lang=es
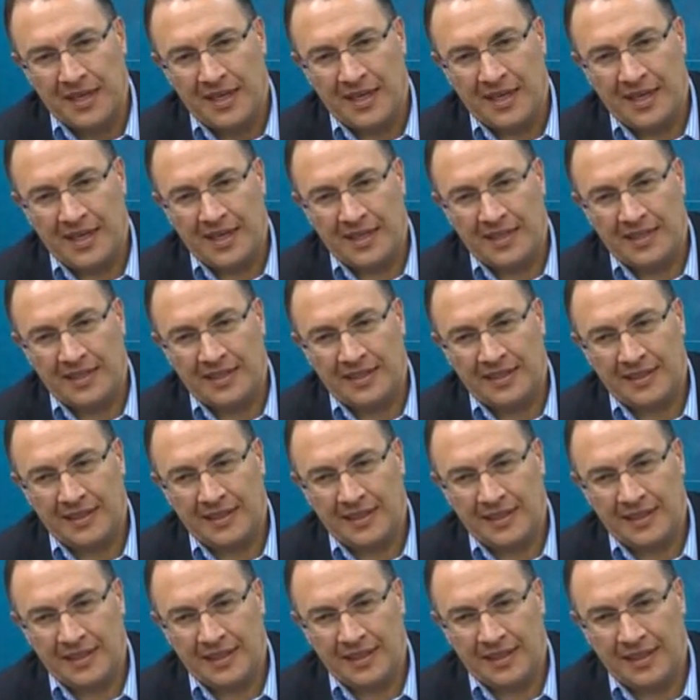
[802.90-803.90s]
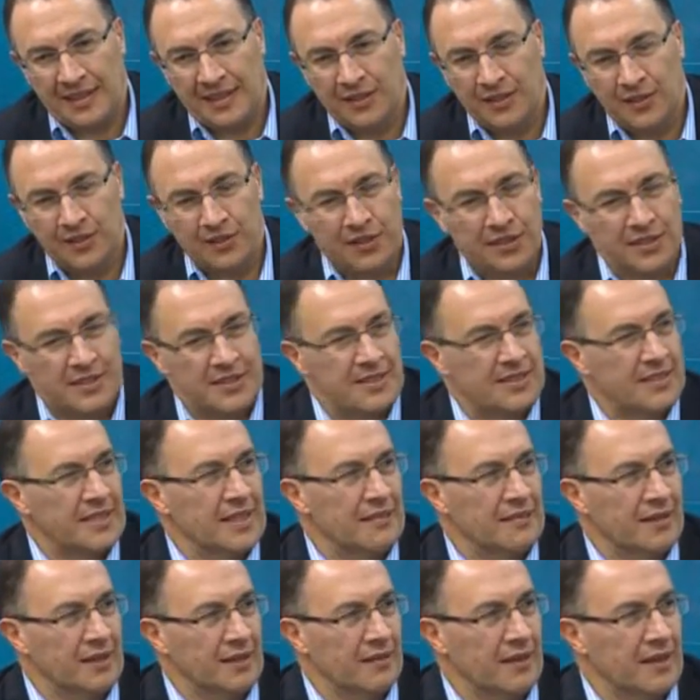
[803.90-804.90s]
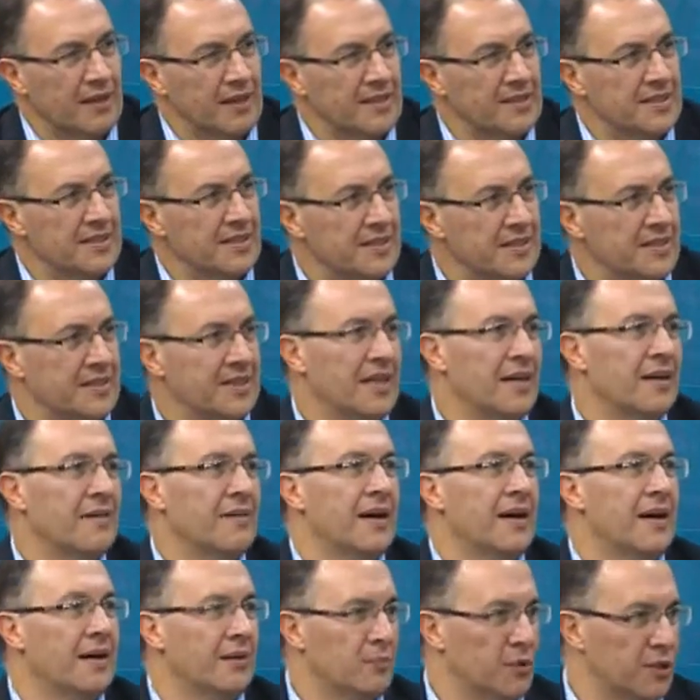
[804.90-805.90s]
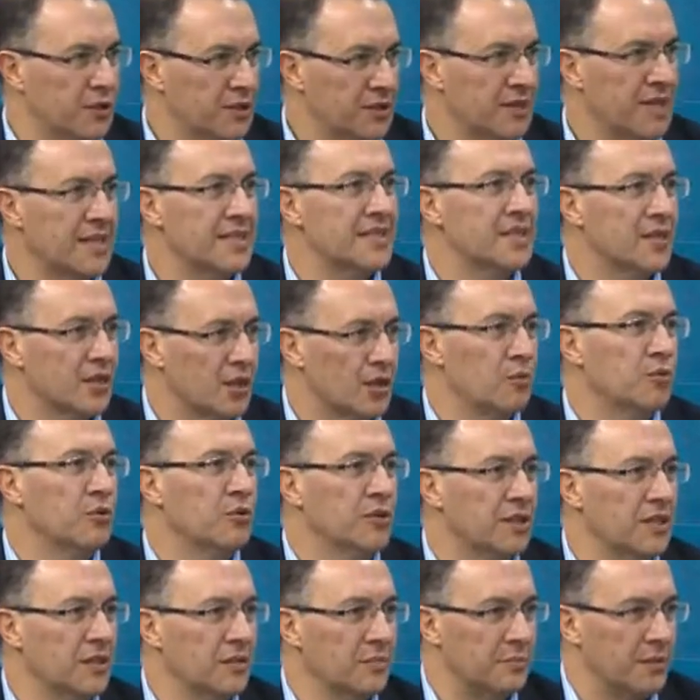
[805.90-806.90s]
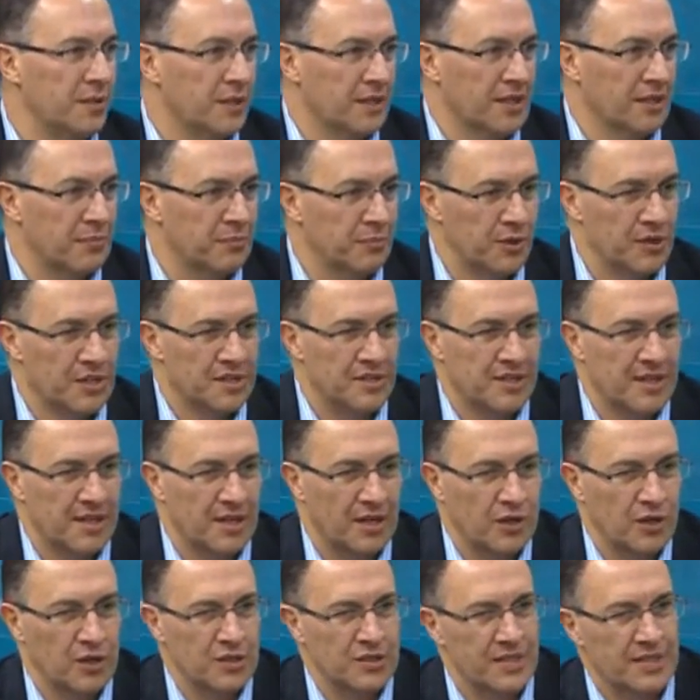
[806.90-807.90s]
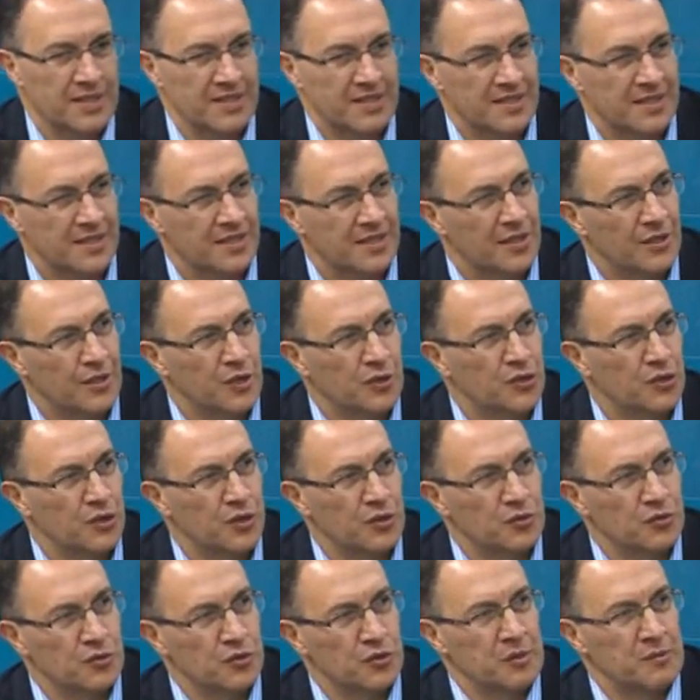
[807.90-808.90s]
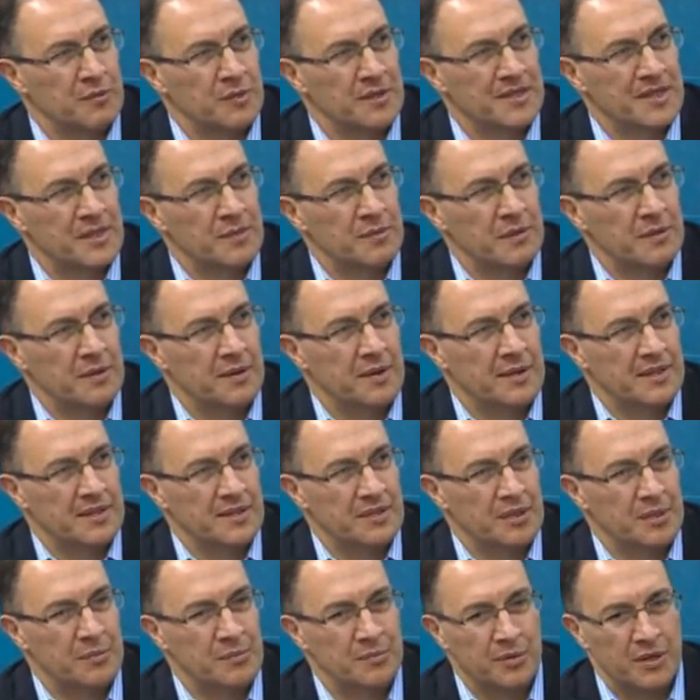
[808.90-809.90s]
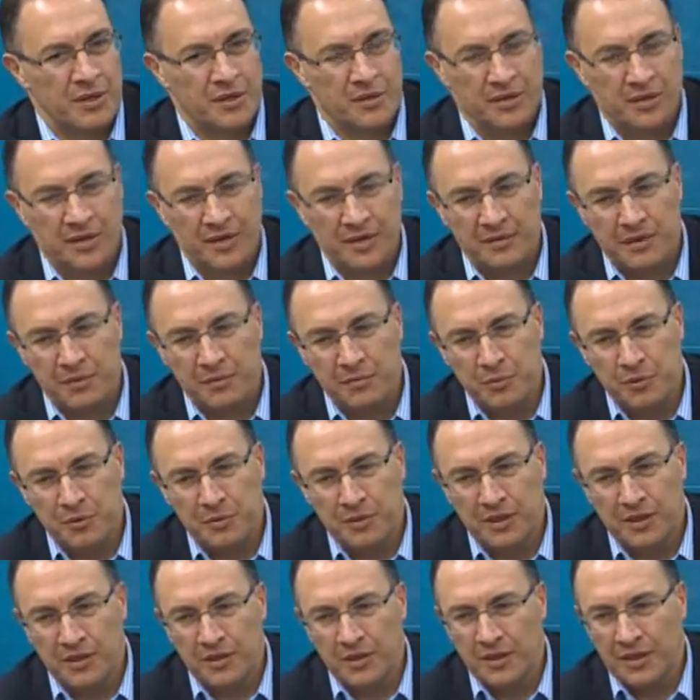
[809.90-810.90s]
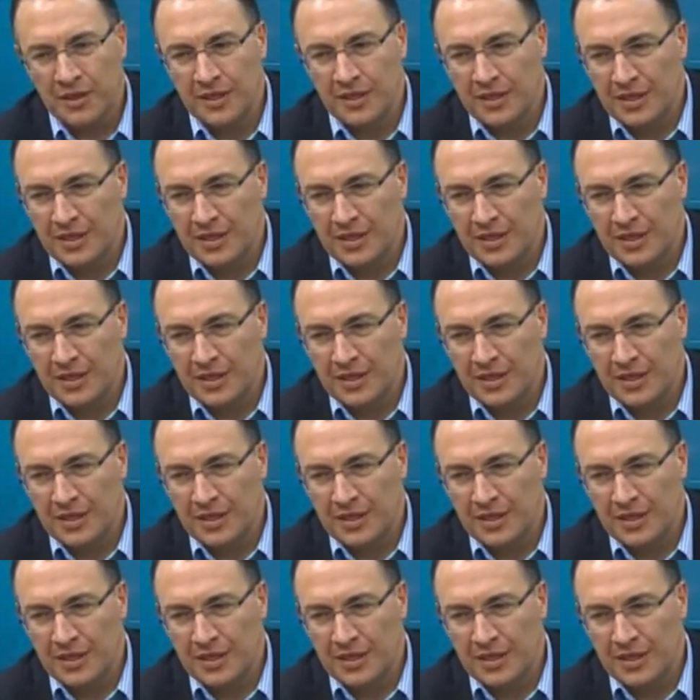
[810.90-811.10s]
este, no necesitaba robar, necesitaba mostrarse como un tipo que podía hacer las cosas no solo en sus empresas privadas, sino a nivel público.